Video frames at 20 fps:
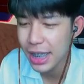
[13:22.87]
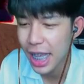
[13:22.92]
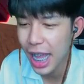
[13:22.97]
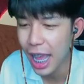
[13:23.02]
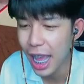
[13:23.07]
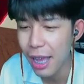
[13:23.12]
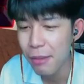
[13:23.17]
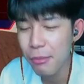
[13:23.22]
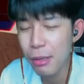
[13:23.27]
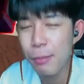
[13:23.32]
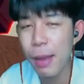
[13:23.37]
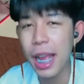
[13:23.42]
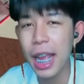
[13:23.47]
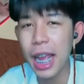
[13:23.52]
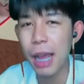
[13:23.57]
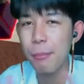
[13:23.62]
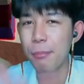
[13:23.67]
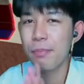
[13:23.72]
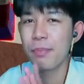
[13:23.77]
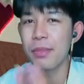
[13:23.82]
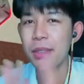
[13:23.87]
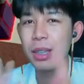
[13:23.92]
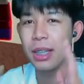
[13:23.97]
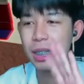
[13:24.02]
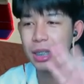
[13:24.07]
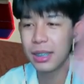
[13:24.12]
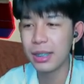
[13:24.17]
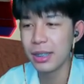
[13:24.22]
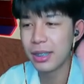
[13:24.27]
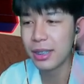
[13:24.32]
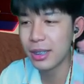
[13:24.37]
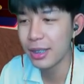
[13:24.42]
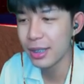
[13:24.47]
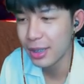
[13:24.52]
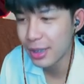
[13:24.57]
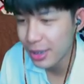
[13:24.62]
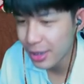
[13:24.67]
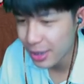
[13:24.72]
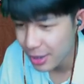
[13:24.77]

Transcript: เนี่ยบ๊ายบายครับเย้ปั๊มซับ ขอบคุณครับ